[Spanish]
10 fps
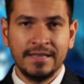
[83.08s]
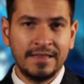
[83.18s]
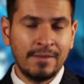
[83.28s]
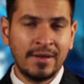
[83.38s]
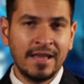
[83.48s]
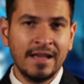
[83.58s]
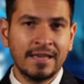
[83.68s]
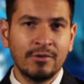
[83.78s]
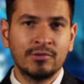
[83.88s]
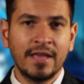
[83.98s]
de tal
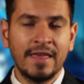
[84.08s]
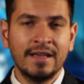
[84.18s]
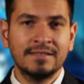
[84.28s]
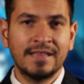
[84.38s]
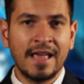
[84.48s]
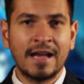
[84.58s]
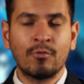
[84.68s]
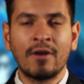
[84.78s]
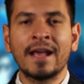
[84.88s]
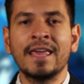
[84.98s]
manera que ustedes tengan
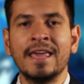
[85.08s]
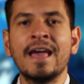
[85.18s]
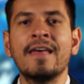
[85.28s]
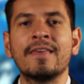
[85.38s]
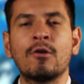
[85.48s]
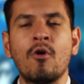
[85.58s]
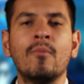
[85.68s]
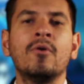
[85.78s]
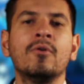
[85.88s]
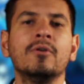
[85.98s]
una guía de
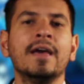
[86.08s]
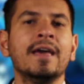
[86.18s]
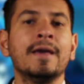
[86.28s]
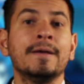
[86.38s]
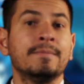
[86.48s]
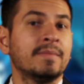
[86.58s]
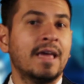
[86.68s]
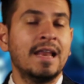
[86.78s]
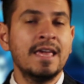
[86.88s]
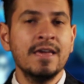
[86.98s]
cómo eh,
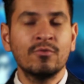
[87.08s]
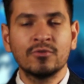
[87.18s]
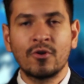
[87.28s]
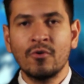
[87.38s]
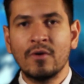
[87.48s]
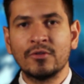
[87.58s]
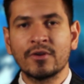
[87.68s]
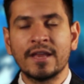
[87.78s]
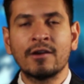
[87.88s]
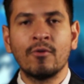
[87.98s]
elegir un dron
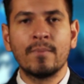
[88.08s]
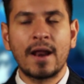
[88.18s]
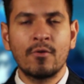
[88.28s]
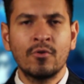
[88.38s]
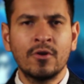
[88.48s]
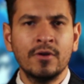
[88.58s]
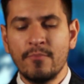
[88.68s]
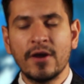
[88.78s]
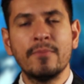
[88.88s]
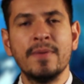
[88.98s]
cuando quieran comprar uno.
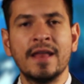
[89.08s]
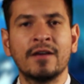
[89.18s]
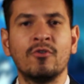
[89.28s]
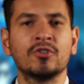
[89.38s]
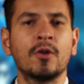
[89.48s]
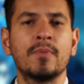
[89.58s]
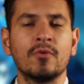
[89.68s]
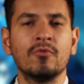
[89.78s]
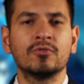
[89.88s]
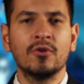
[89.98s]
Y pues vienen otros
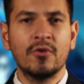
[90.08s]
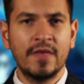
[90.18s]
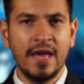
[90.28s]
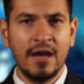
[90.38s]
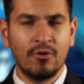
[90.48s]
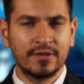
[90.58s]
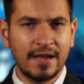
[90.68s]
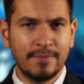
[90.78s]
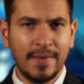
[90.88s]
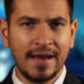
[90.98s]
productos de
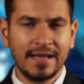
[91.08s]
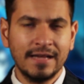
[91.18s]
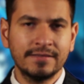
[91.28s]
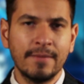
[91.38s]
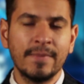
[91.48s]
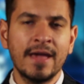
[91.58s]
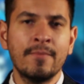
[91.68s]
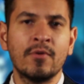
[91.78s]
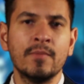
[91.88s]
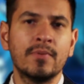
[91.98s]
otras marcas
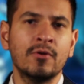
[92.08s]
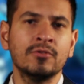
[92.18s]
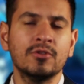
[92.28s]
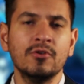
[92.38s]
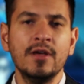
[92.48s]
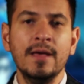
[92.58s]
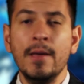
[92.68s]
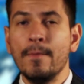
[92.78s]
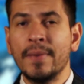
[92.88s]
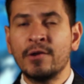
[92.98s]
también muy pronto.
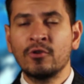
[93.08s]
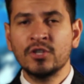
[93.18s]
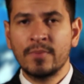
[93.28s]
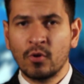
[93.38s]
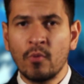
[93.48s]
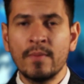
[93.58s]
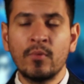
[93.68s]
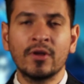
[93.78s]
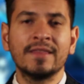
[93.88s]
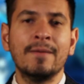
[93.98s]
Pero no se
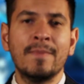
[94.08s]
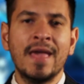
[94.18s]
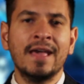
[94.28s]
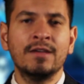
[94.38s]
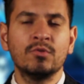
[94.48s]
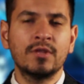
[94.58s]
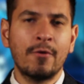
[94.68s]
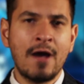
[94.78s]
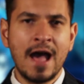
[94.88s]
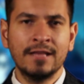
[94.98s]
preocupen porque también estoy
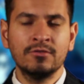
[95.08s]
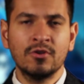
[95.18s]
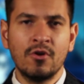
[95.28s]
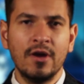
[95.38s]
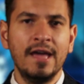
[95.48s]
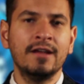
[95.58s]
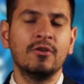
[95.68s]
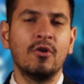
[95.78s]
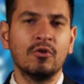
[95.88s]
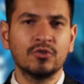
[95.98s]
trabajando
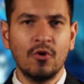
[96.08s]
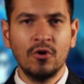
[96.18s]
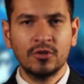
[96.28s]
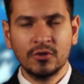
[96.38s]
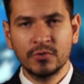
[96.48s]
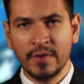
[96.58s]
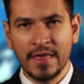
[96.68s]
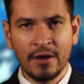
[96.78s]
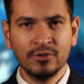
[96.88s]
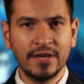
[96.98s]
en los otros
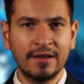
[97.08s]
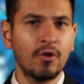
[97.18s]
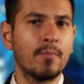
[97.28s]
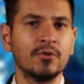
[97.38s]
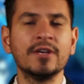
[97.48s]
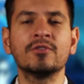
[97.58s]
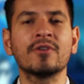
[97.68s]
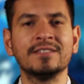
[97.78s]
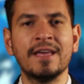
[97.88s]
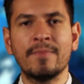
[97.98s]
videos, en los
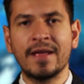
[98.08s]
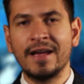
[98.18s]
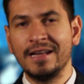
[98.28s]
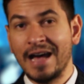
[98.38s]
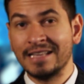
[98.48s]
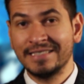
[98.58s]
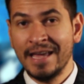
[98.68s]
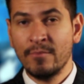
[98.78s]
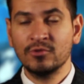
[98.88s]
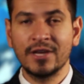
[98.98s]
proyectos que siempre
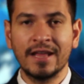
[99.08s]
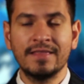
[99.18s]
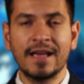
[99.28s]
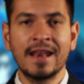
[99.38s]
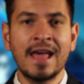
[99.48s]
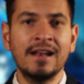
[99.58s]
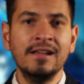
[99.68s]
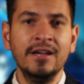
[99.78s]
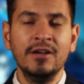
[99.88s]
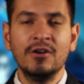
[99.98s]
hacemos en este
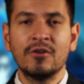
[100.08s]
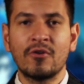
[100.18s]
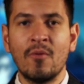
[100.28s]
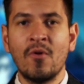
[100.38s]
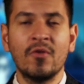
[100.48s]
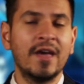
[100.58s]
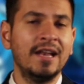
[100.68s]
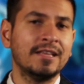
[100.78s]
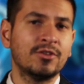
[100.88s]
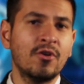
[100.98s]
canal, como
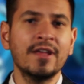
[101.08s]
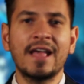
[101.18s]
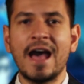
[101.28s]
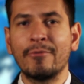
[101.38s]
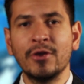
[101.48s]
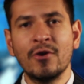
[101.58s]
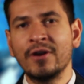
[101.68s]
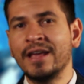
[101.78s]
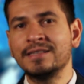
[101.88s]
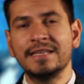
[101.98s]
de electrónica,
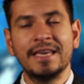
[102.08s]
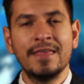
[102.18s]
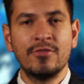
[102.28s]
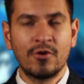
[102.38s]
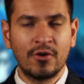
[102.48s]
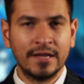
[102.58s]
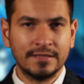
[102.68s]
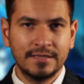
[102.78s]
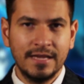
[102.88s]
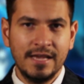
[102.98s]
aviones y
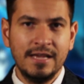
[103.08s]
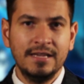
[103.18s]
drones.